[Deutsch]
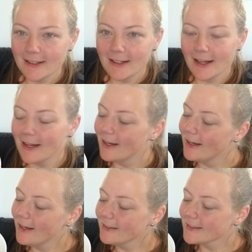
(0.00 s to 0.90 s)

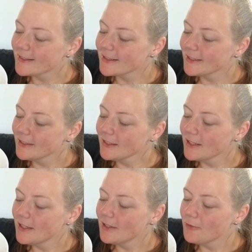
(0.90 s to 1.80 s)
äh, das sind
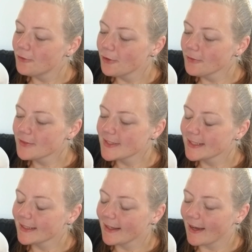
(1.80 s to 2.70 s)

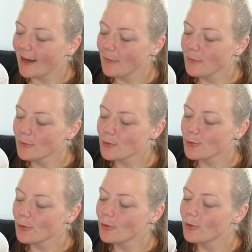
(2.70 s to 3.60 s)
50 Gramm
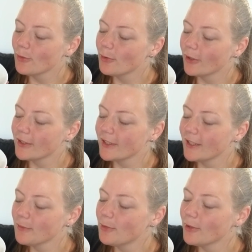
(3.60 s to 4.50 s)

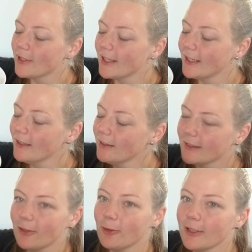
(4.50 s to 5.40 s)
Schokoproteinpudding.
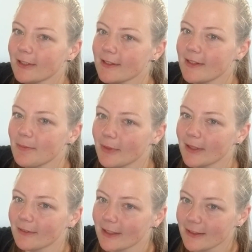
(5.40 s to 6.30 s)
Da unten sieht
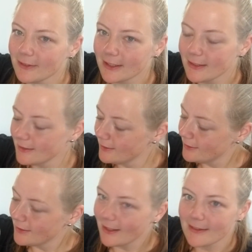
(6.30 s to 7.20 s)
man, warte, warte,
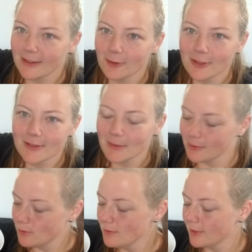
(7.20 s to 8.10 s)
jetzt da unten sieht
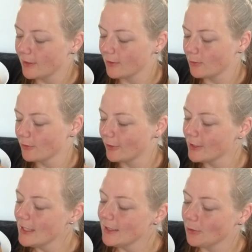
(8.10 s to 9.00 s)
man, oh uh, nein, nicht runterfallen,
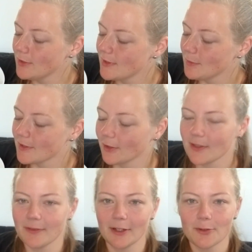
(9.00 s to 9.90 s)
da unten sieht man es noch,
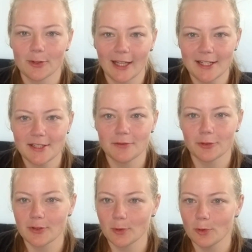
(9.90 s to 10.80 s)
das war noch so ein Restchen
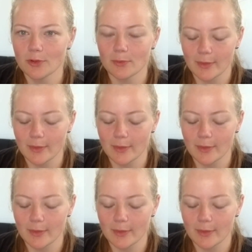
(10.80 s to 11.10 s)
von so einem großen